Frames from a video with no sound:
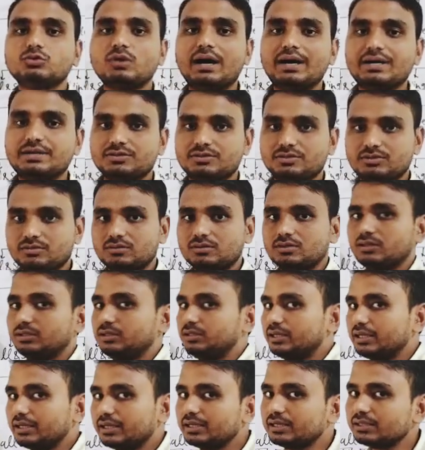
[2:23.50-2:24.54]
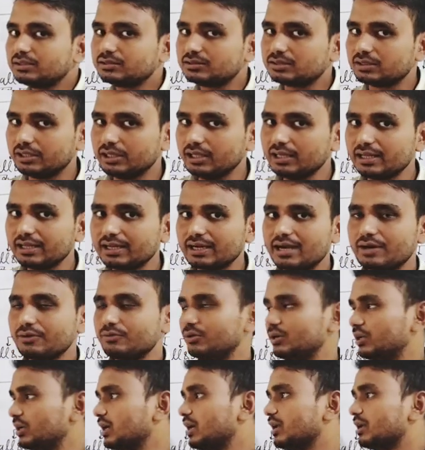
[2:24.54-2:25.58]
ज्वाइंट ये हिलेगा
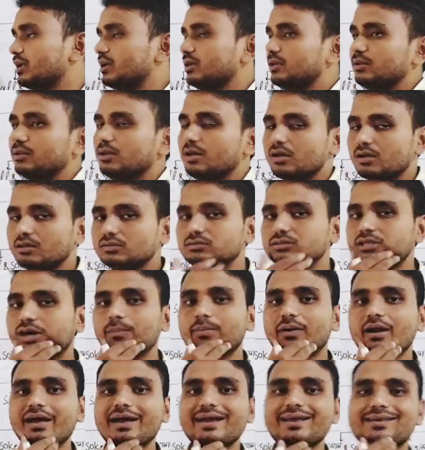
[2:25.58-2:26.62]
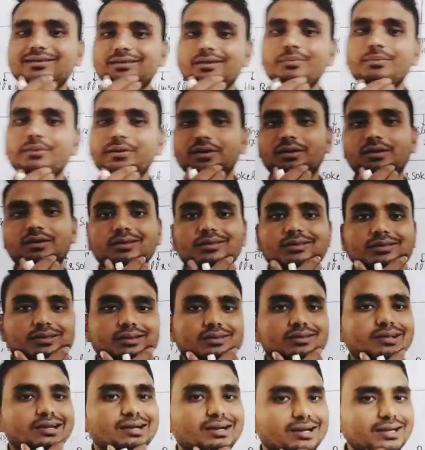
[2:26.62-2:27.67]
डुलेगा नहीं जबड़ा ये भी
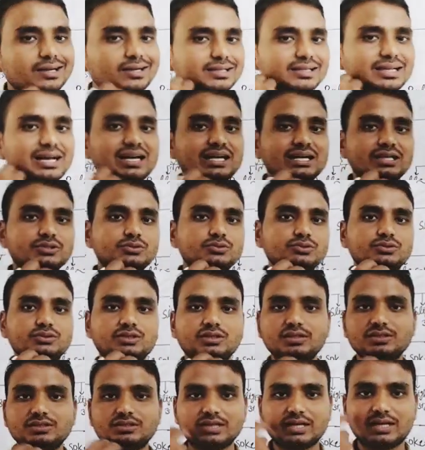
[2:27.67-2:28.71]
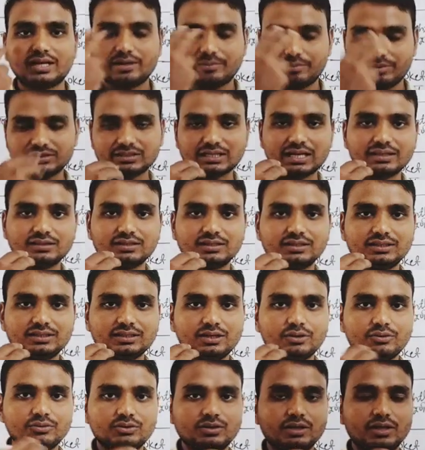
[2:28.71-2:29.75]
इसकी हड्डियां आकर जुड़ती है चेहरे में सात
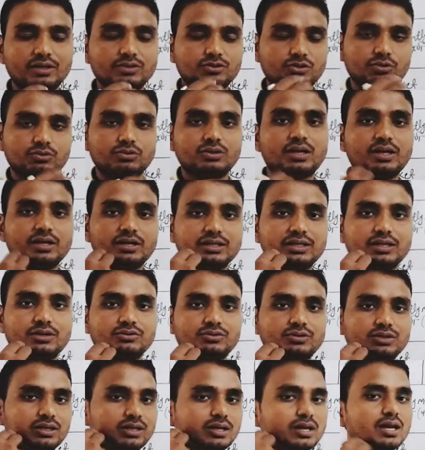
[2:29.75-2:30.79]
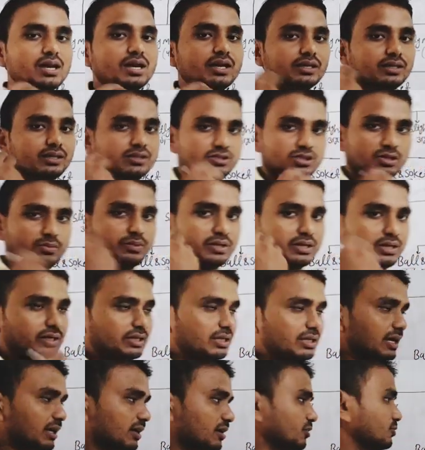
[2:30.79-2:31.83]
हड्डियां चौदह हड्डियां होती हैं ये सभी
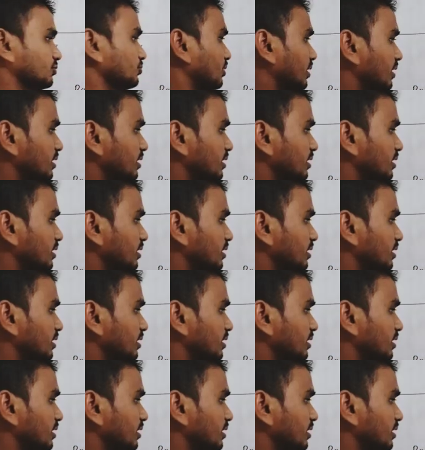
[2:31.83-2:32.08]
हड्डियां आकर